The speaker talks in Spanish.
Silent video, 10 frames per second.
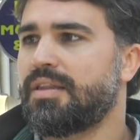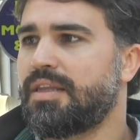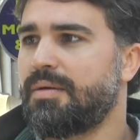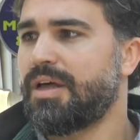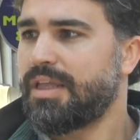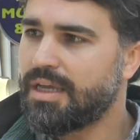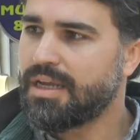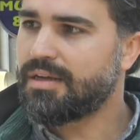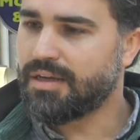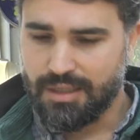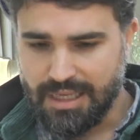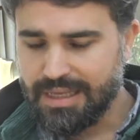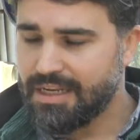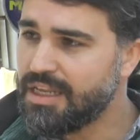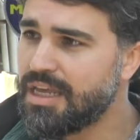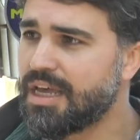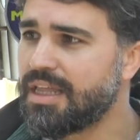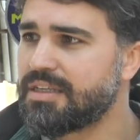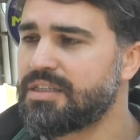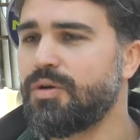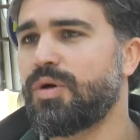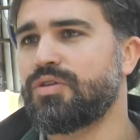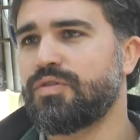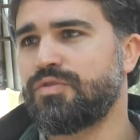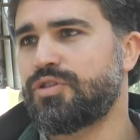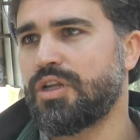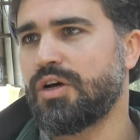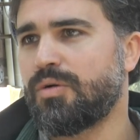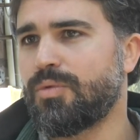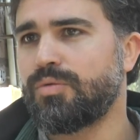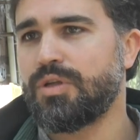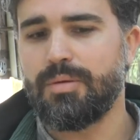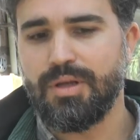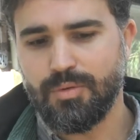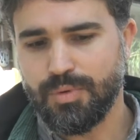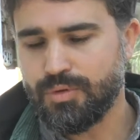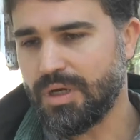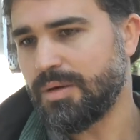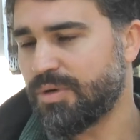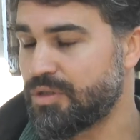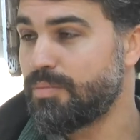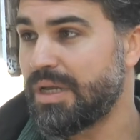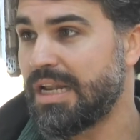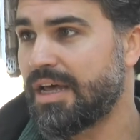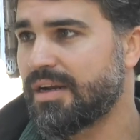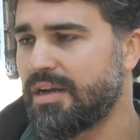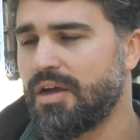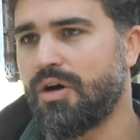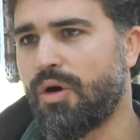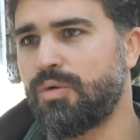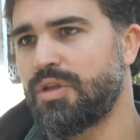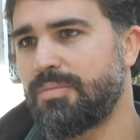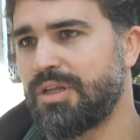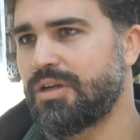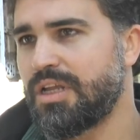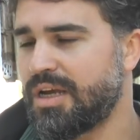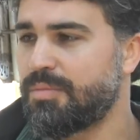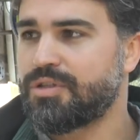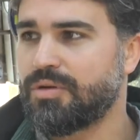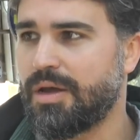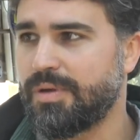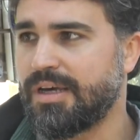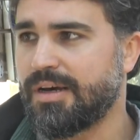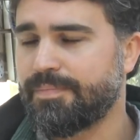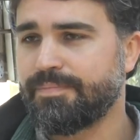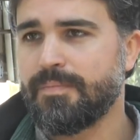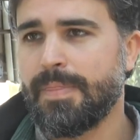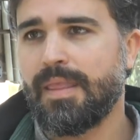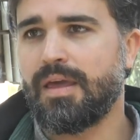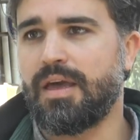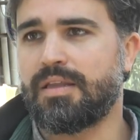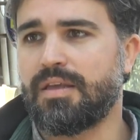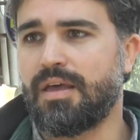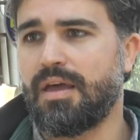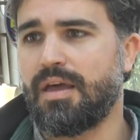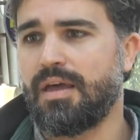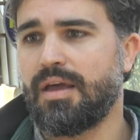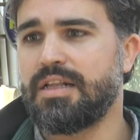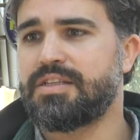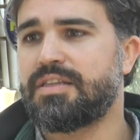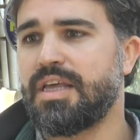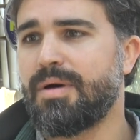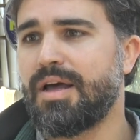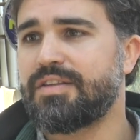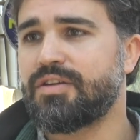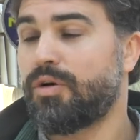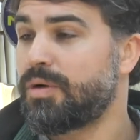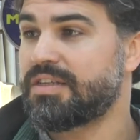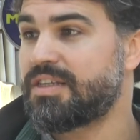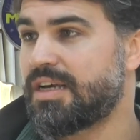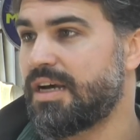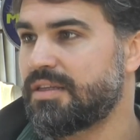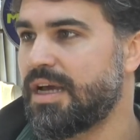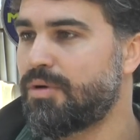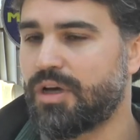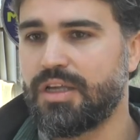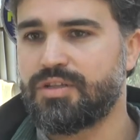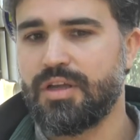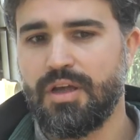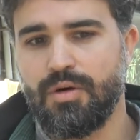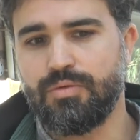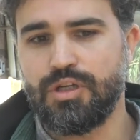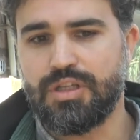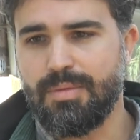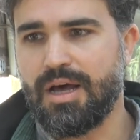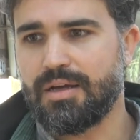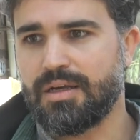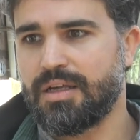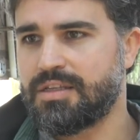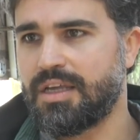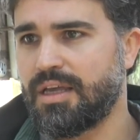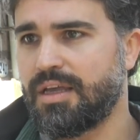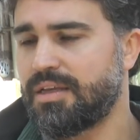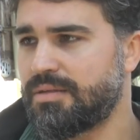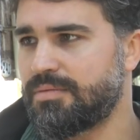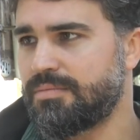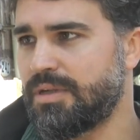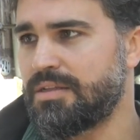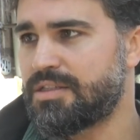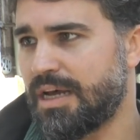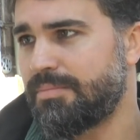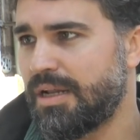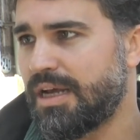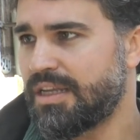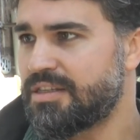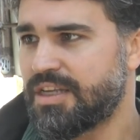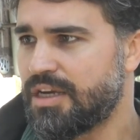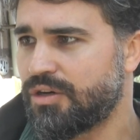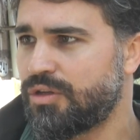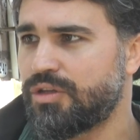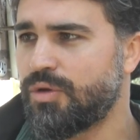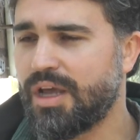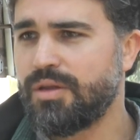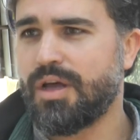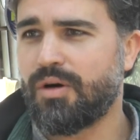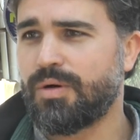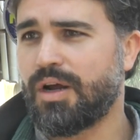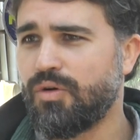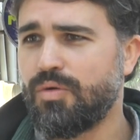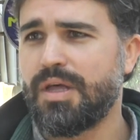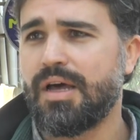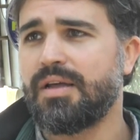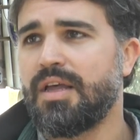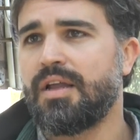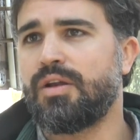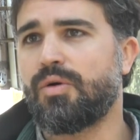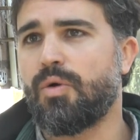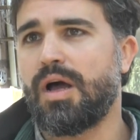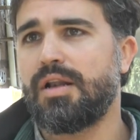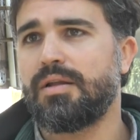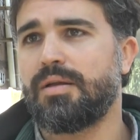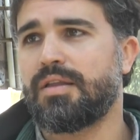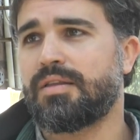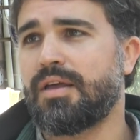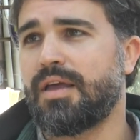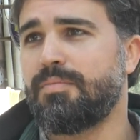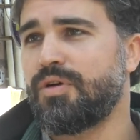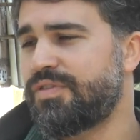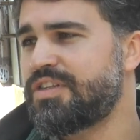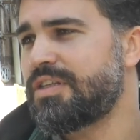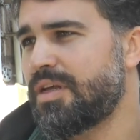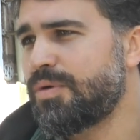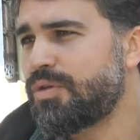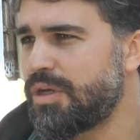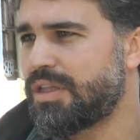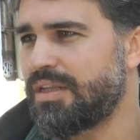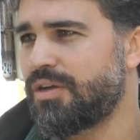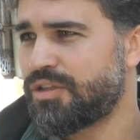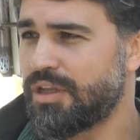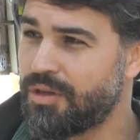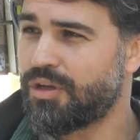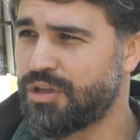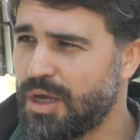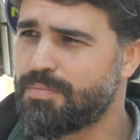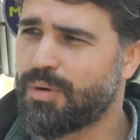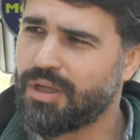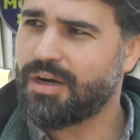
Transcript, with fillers: de madera que están alineadas y bueno, eso funciona como un elemento puntual que puede ser un pilar o un elemento lineal que puede ser una viga. Este, el sistema es obra seca, digamos que es un sistema que se ensambla en seco, no, hay una obra húmeda, lo cual este, es muy eficiente desde el punto de vista de los, tiempos de